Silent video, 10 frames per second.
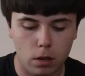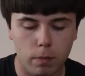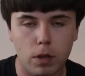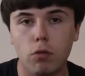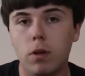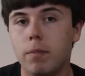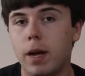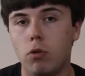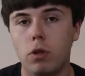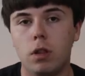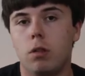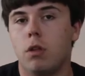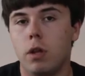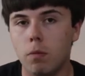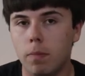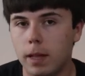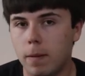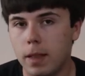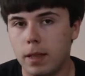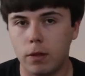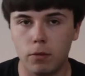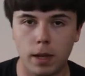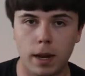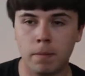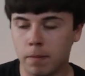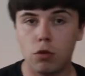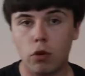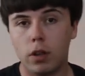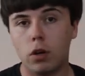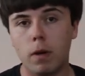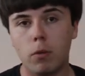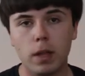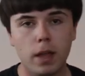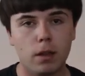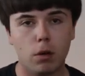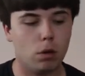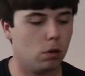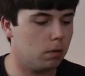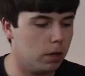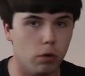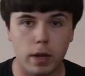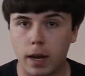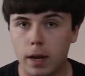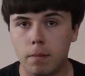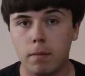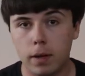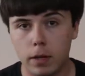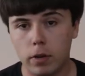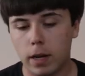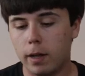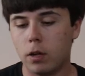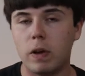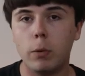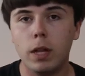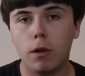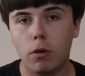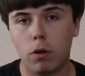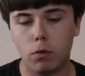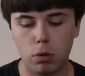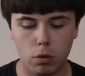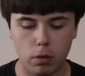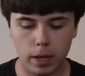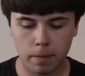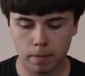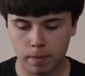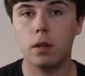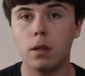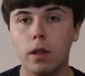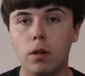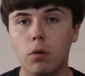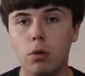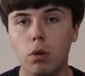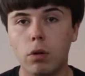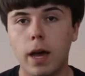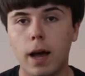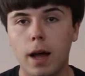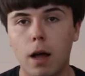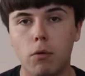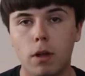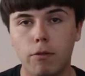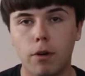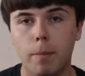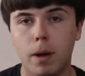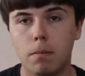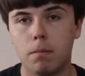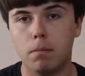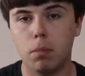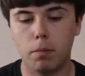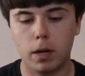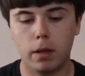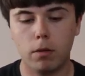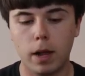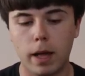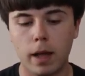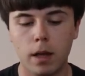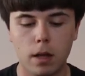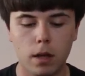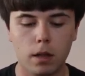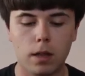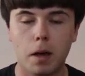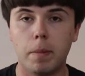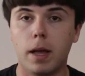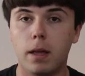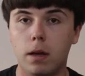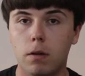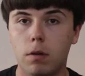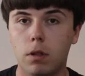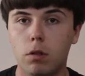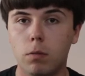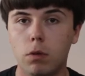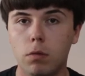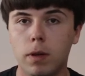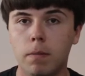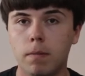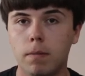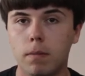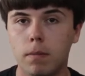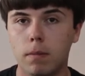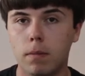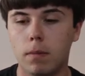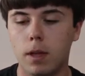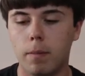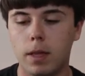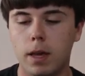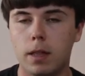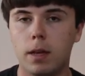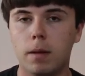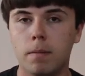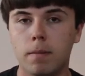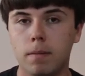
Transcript: insomma c'è un libretto di istruzioni completamente inutile. Ciò che troviamo qui dentro sono gli occhiali, gli occhiali li troviamo nella loro custodia. La custodia ha una forma un po' particolare, si apre in questo modo qui, è magnetica,